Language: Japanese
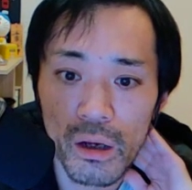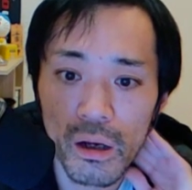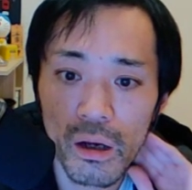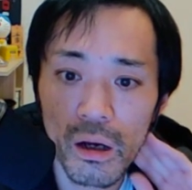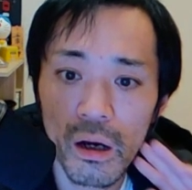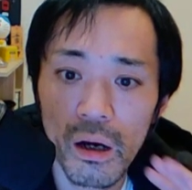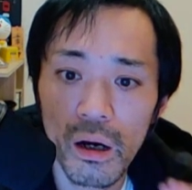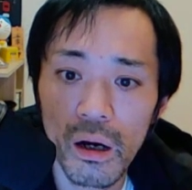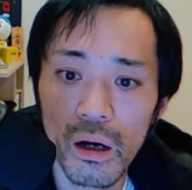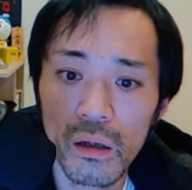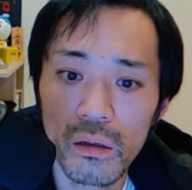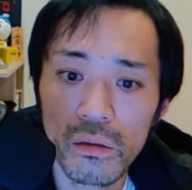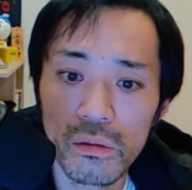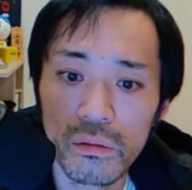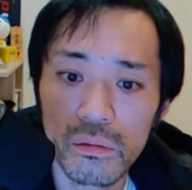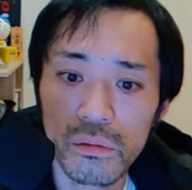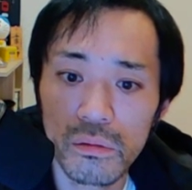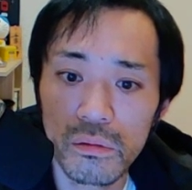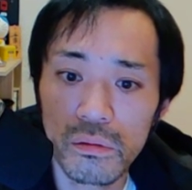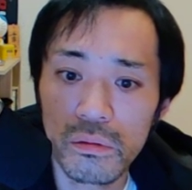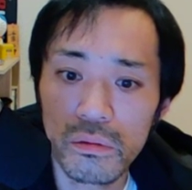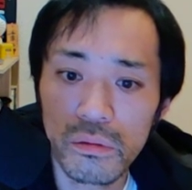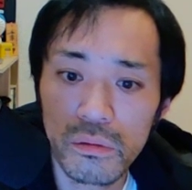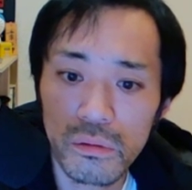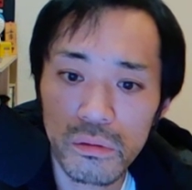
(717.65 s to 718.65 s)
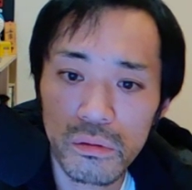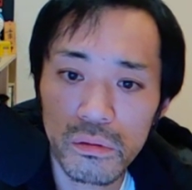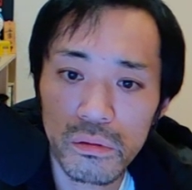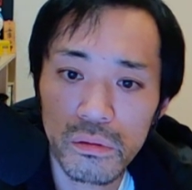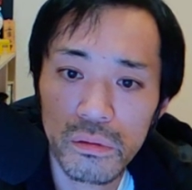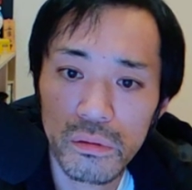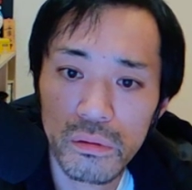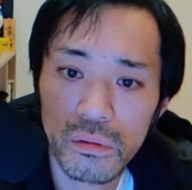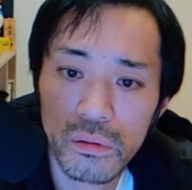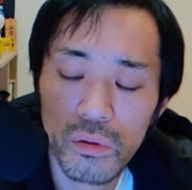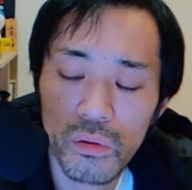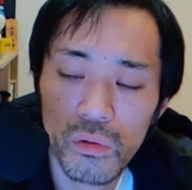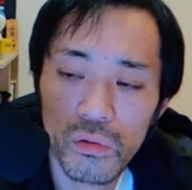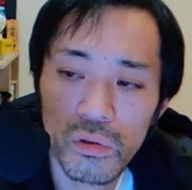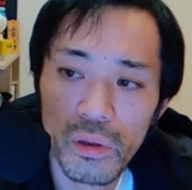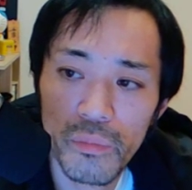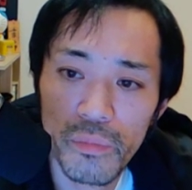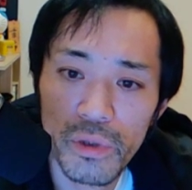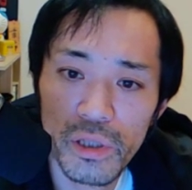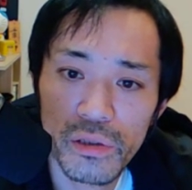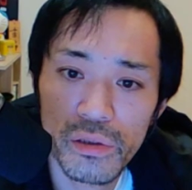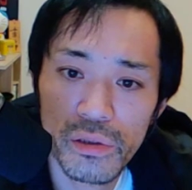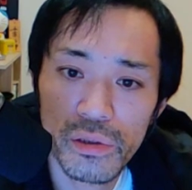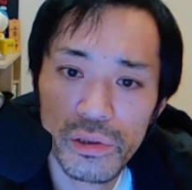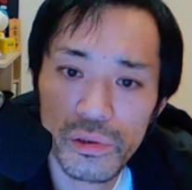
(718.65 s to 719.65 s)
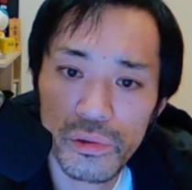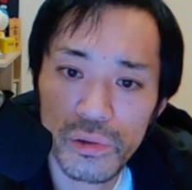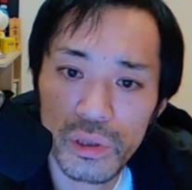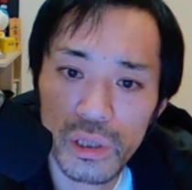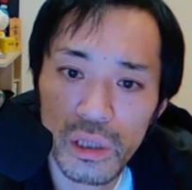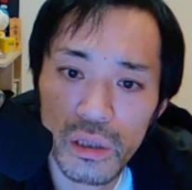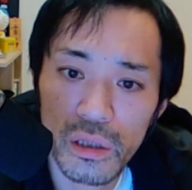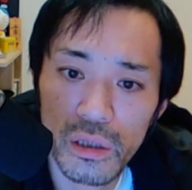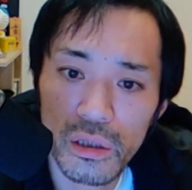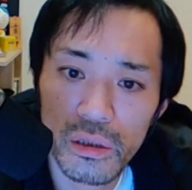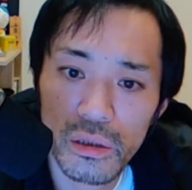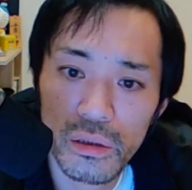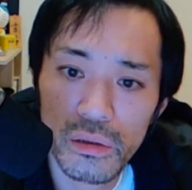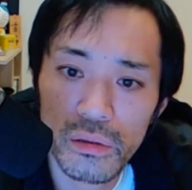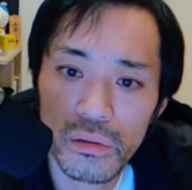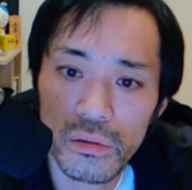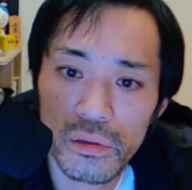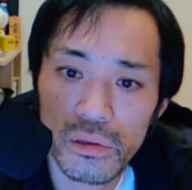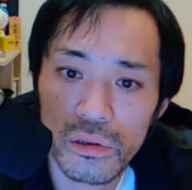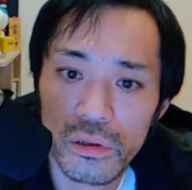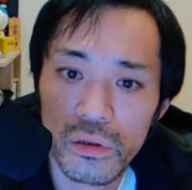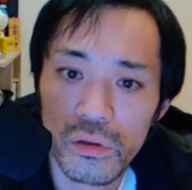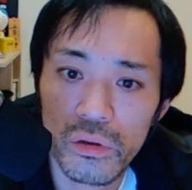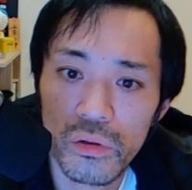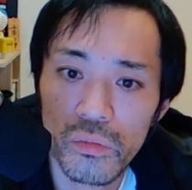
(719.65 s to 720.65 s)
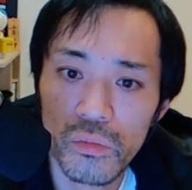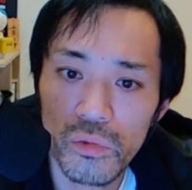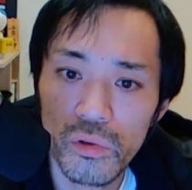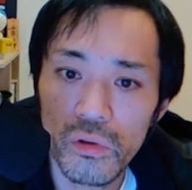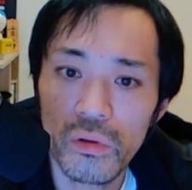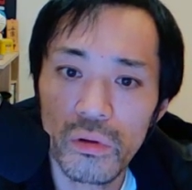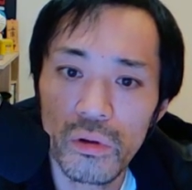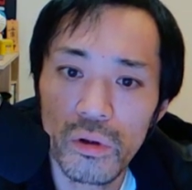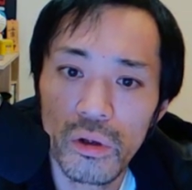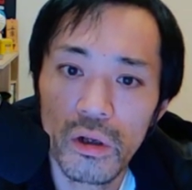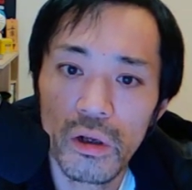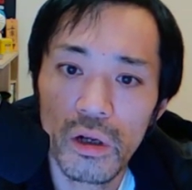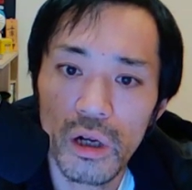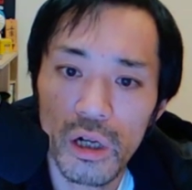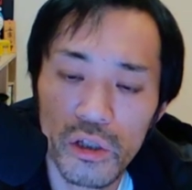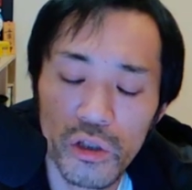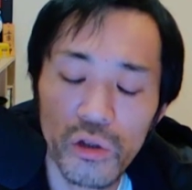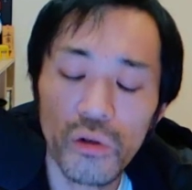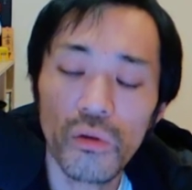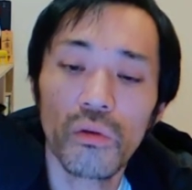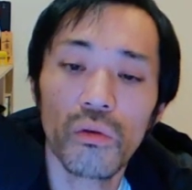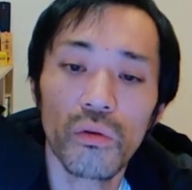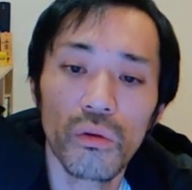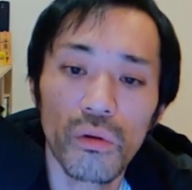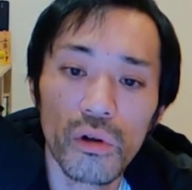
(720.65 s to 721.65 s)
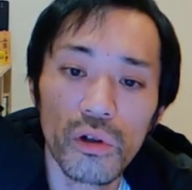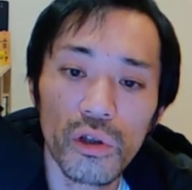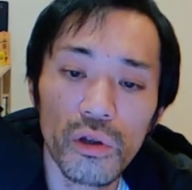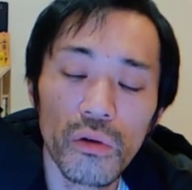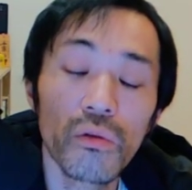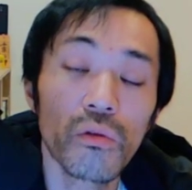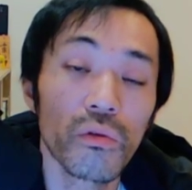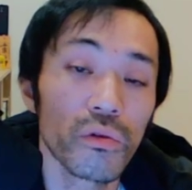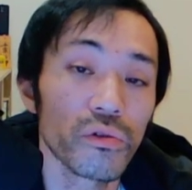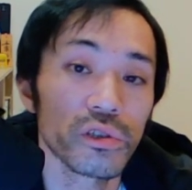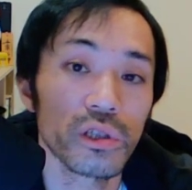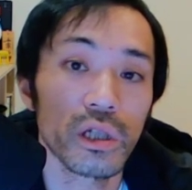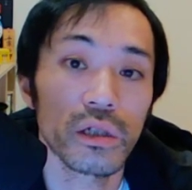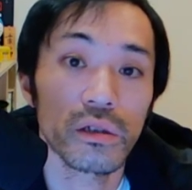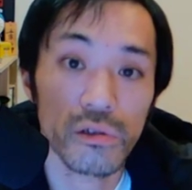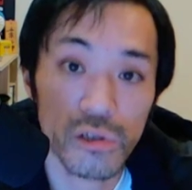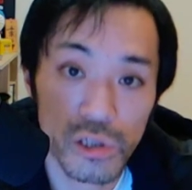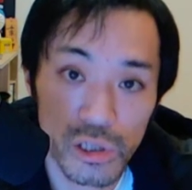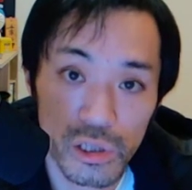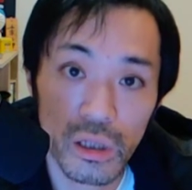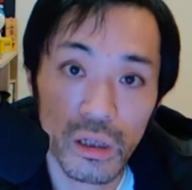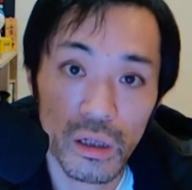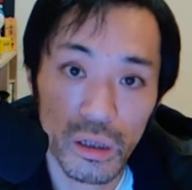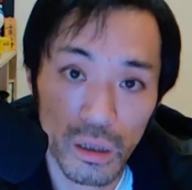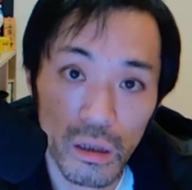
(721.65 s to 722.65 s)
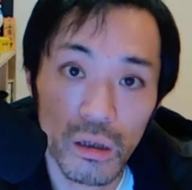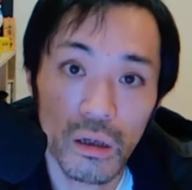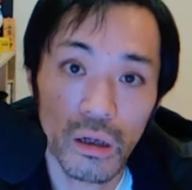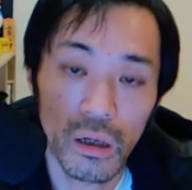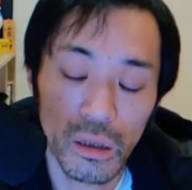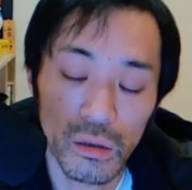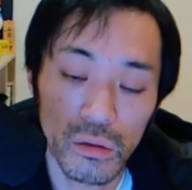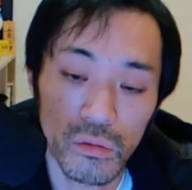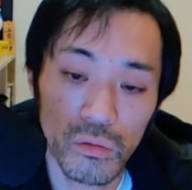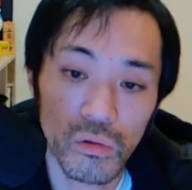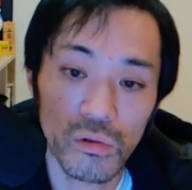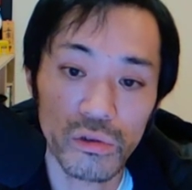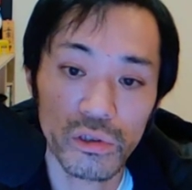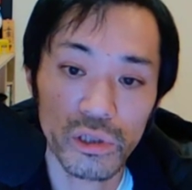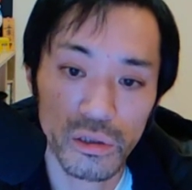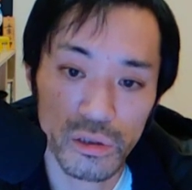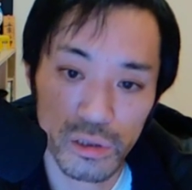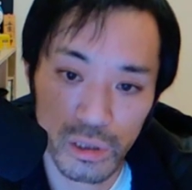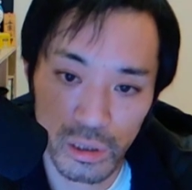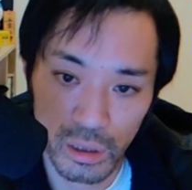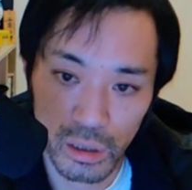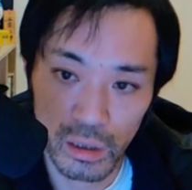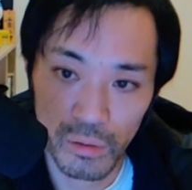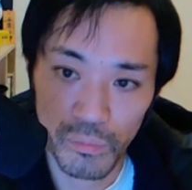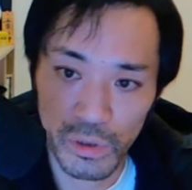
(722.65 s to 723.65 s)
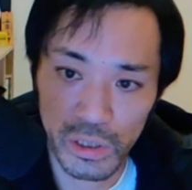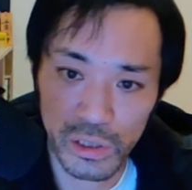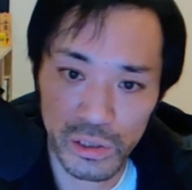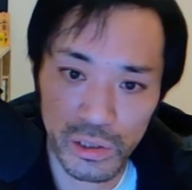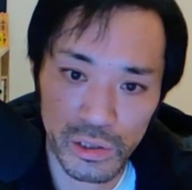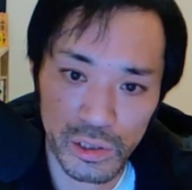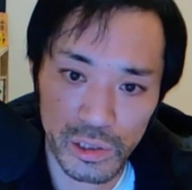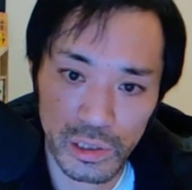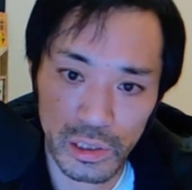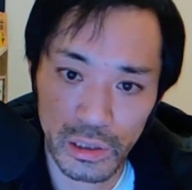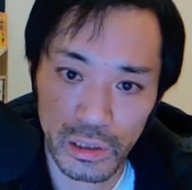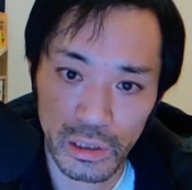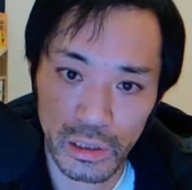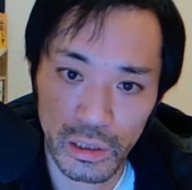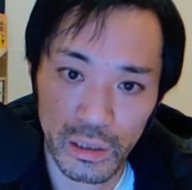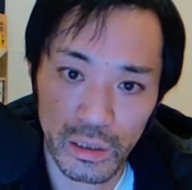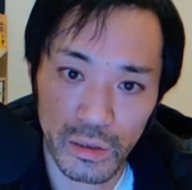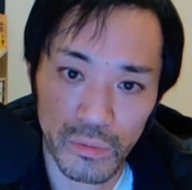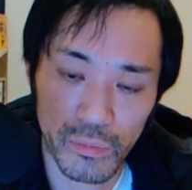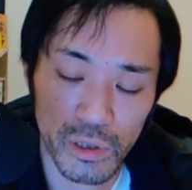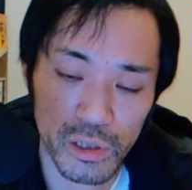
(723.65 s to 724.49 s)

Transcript: あのーこんなメッセージを頂いてるんですけども今日今日コンサルしたあのコンサル生からメッセージ頂きま